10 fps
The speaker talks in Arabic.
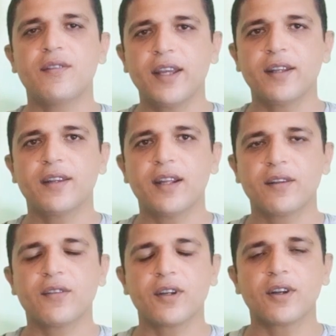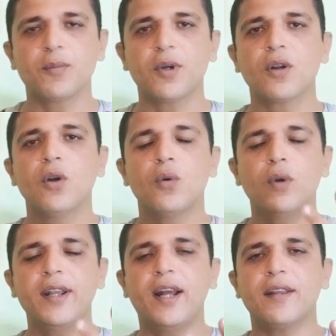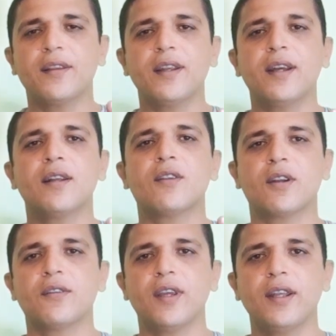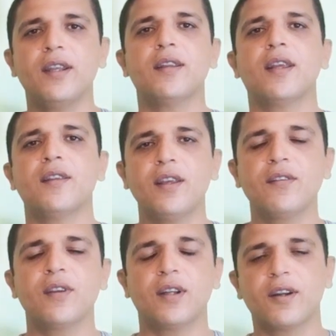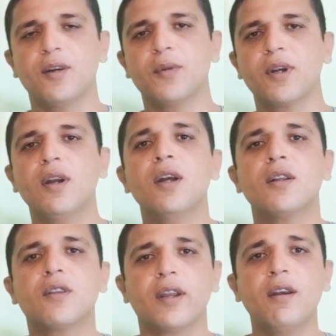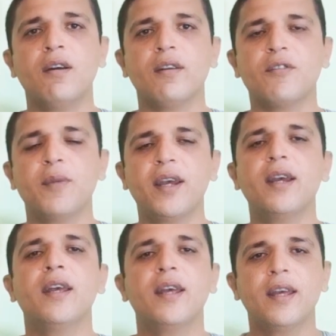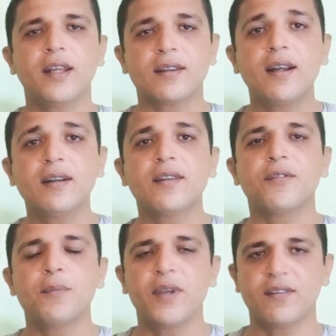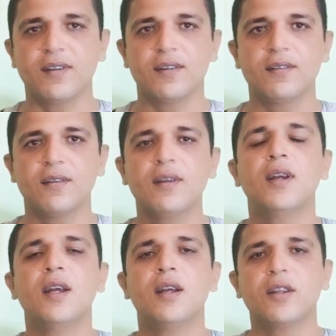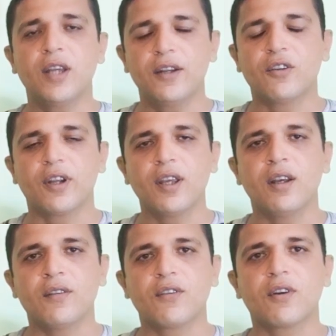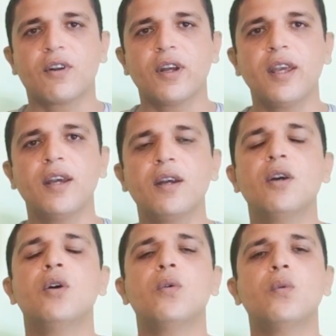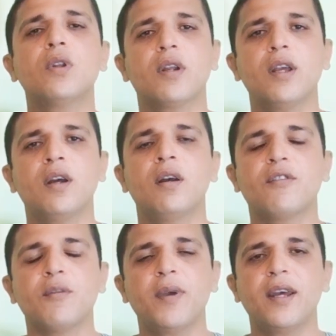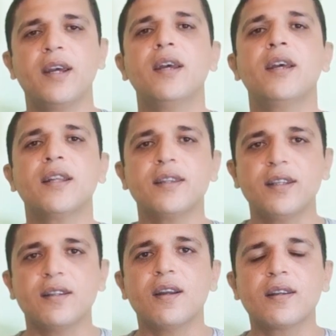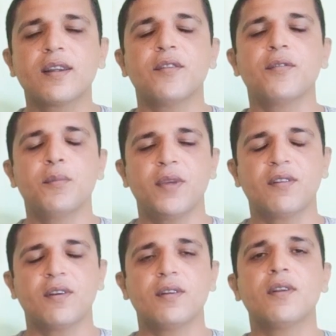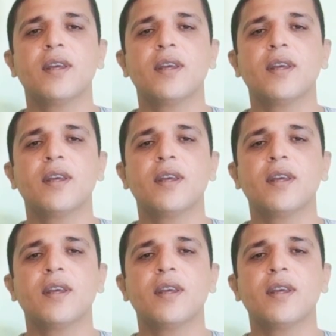ازاي ندرس الجرامر واحنا عندنا طريقتين لتدريس الجرامر طريقه اسمها inductive method يعني طريقه استقرائيه وطريقه اسمها deductive method